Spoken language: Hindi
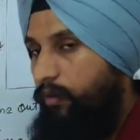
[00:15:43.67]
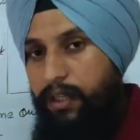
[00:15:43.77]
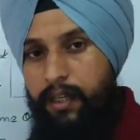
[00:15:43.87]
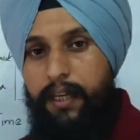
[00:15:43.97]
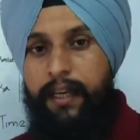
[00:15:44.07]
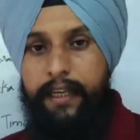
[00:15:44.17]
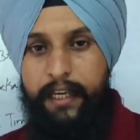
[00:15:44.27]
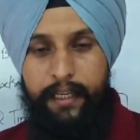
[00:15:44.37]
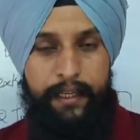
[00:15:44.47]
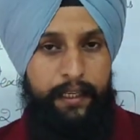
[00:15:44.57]
मिनट उन्हें
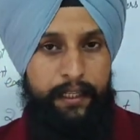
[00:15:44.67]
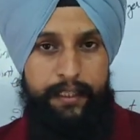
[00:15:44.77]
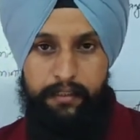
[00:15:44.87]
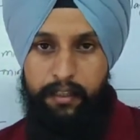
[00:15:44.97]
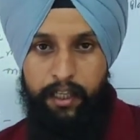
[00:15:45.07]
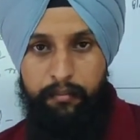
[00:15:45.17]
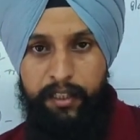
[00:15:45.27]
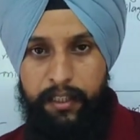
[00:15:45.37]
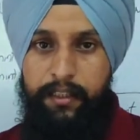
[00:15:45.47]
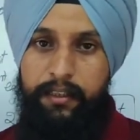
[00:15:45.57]
खेलने के लिए एक्स्ट्रा
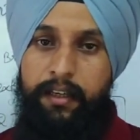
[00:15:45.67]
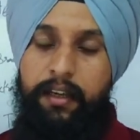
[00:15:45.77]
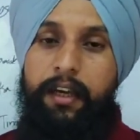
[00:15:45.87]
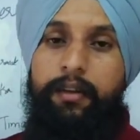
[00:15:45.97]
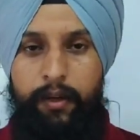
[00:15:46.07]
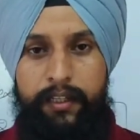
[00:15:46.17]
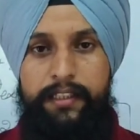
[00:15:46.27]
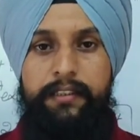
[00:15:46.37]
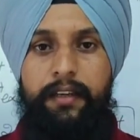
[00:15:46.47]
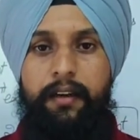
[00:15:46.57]
टाइम दिया जाता है और
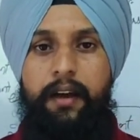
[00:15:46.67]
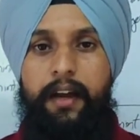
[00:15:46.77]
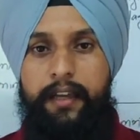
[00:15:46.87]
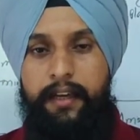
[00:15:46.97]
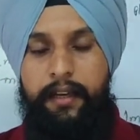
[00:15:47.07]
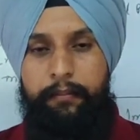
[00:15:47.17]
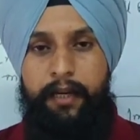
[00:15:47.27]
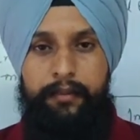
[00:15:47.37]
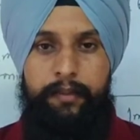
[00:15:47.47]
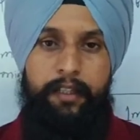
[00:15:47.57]
इसी तरह आगे आगे
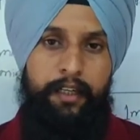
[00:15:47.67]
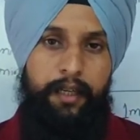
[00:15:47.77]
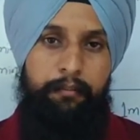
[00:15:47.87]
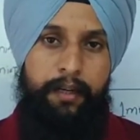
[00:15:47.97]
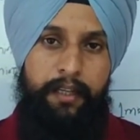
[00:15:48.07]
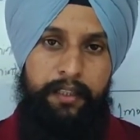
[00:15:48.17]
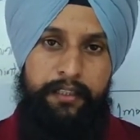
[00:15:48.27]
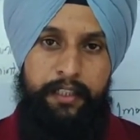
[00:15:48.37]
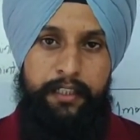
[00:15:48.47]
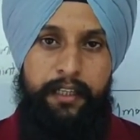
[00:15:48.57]
पाँच मिनट का टाइम
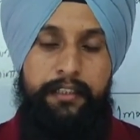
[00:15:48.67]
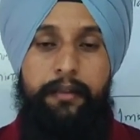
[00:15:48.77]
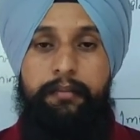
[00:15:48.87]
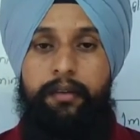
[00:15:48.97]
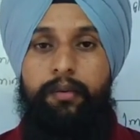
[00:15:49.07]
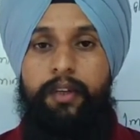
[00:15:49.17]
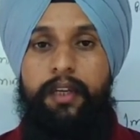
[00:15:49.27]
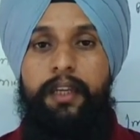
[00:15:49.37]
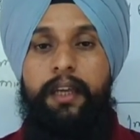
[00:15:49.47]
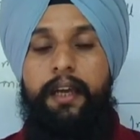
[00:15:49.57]
बढ़ाते चले जाएंगे जब तक
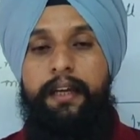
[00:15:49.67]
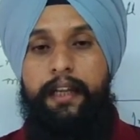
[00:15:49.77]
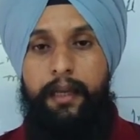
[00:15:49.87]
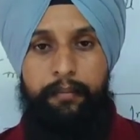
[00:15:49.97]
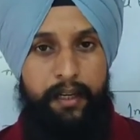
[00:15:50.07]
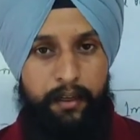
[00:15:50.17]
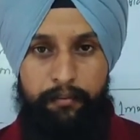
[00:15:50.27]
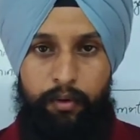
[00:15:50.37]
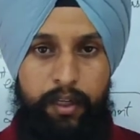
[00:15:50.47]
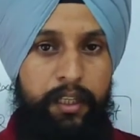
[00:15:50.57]
उनकी टाई
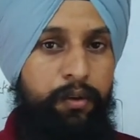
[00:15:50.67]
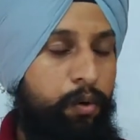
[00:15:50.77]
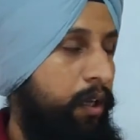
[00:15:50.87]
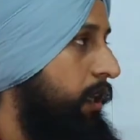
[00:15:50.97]
ब्रेक वो नहीं